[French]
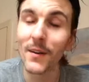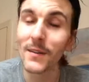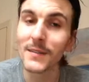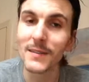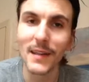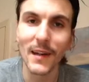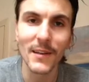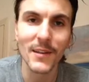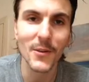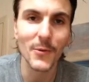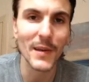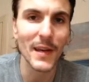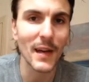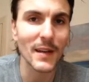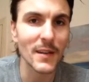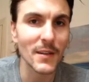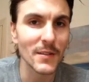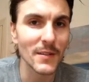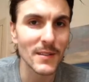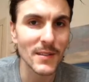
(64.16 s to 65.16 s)
can't tell we
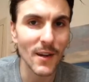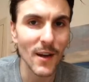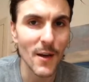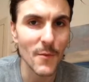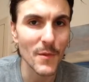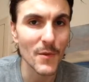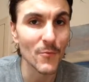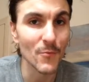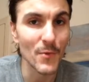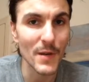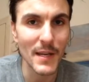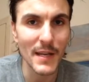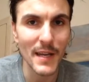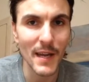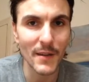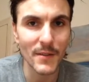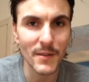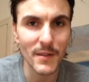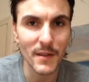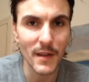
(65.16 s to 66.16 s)
had a good time, we really
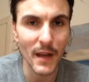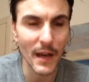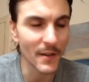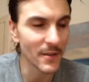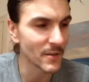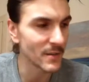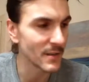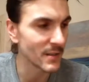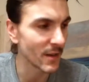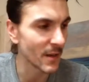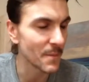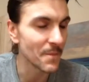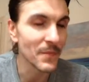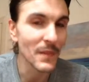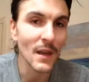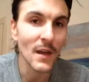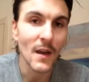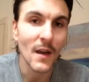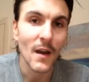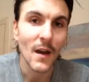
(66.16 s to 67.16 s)
had, a good time.
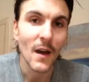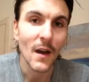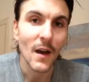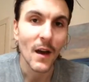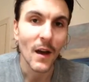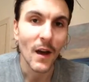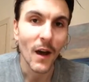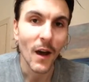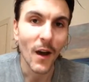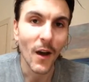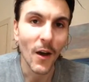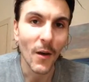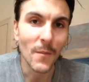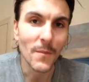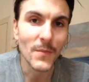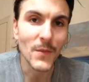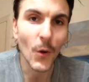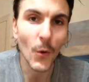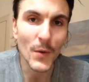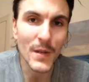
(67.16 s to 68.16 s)

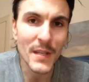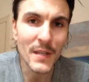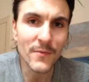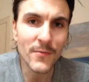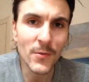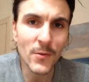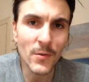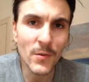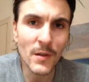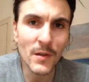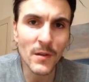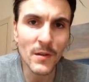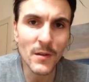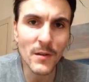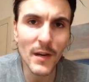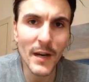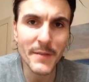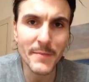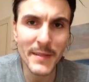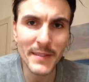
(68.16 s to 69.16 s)
Euh, au niveau
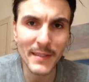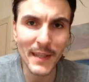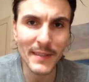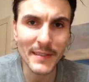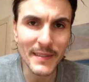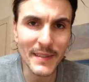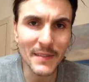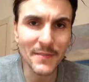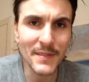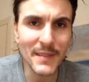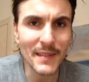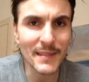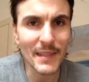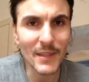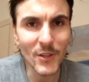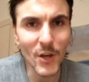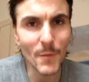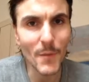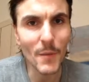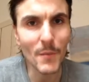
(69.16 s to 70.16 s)
euh, administratif,
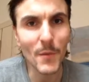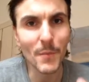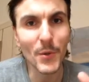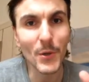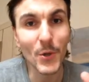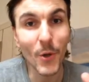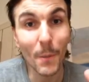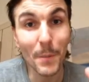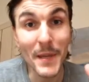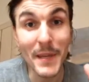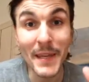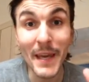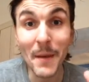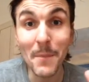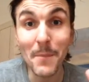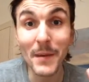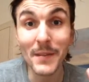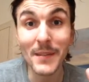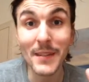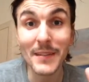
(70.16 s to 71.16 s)
c'était quand même un peu compliqué
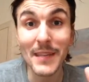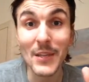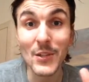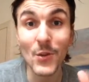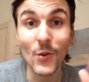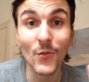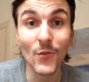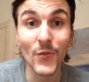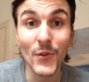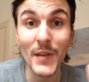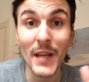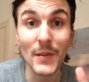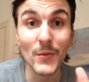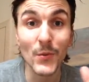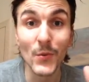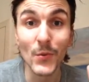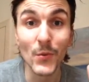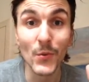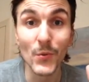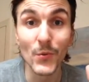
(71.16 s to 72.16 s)
parce que des gens venaient
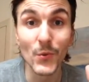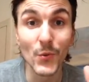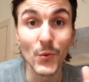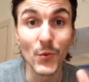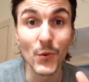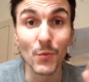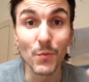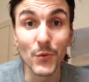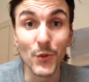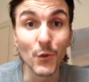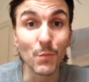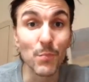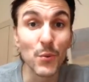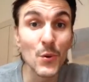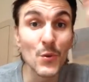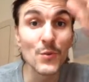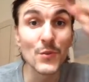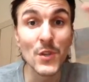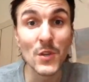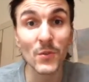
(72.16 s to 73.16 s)
de, de,
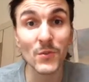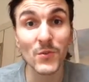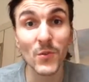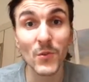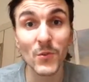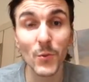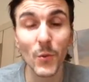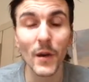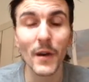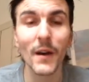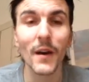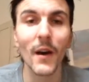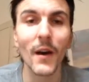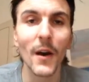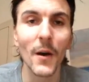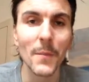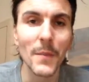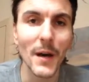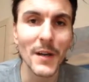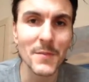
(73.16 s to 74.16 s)
plusieurs endroits.
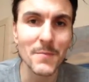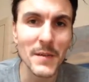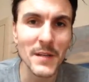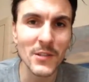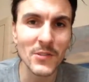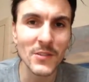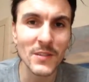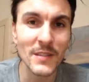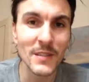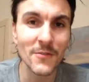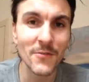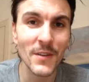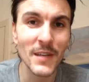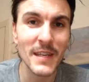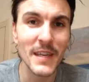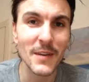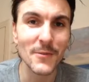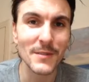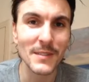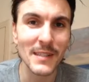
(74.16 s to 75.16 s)
Um,
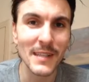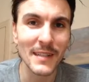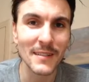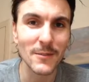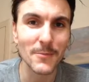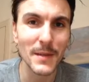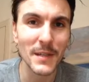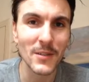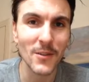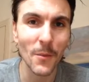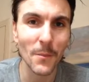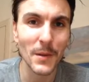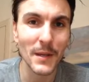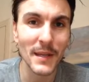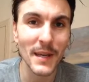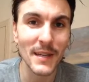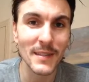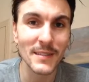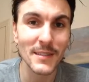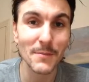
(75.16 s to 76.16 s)
administratively, it was a little bit
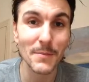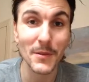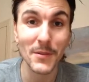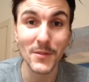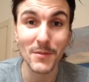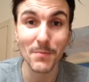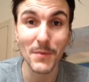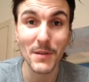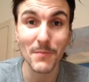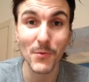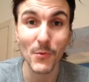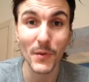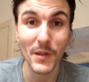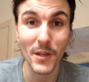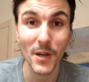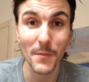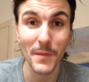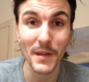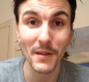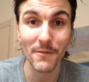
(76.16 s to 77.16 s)
complicated because people were
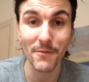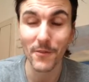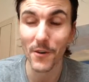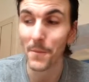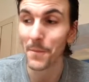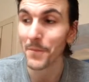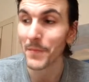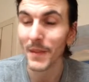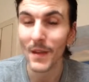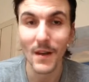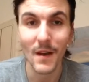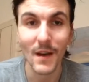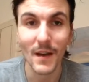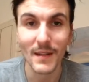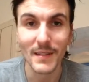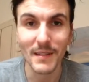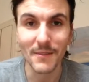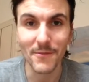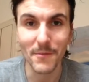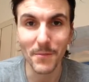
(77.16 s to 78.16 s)
coming from
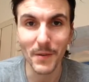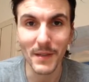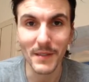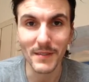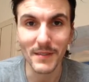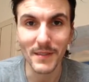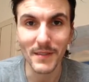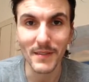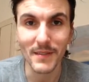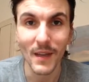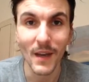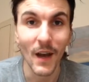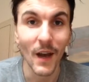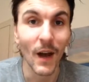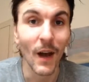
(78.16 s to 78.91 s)
different places.